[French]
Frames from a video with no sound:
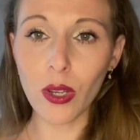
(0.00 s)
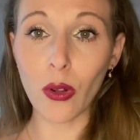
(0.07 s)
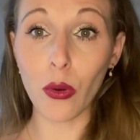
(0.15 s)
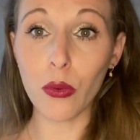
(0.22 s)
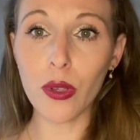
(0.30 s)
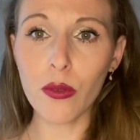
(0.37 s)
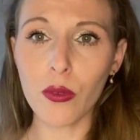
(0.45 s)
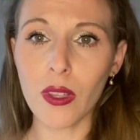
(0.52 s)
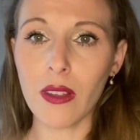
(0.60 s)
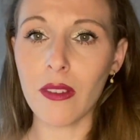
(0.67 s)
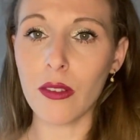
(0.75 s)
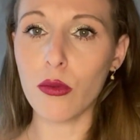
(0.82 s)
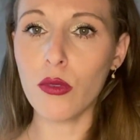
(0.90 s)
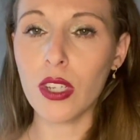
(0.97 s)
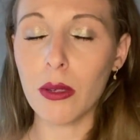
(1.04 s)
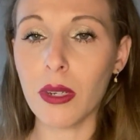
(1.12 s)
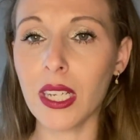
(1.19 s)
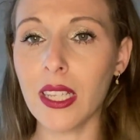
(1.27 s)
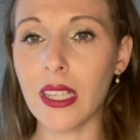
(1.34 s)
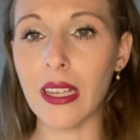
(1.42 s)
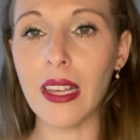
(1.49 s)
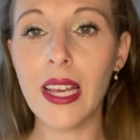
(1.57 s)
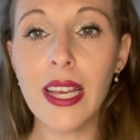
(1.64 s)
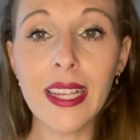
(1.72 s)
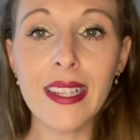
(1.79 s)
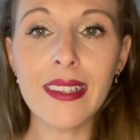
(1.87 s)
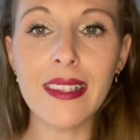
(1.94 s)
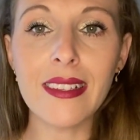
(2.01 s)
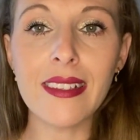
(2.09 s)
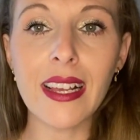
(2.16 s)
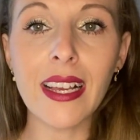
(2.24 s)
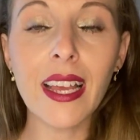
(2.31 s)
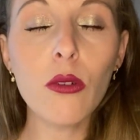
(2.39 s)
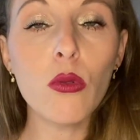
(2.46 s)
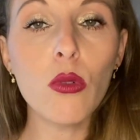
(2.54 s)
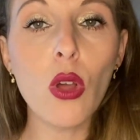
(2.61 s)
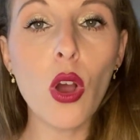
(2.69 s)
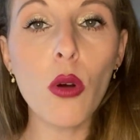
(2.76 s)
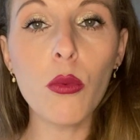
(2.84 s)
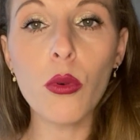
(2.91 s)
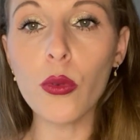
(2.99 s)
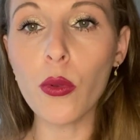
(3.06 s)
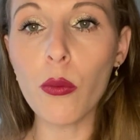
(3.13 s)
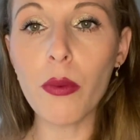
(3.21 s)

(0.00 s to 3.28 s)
Alors oui, vous avez vu, j'ai pris des, des sacrées couleurs pour ne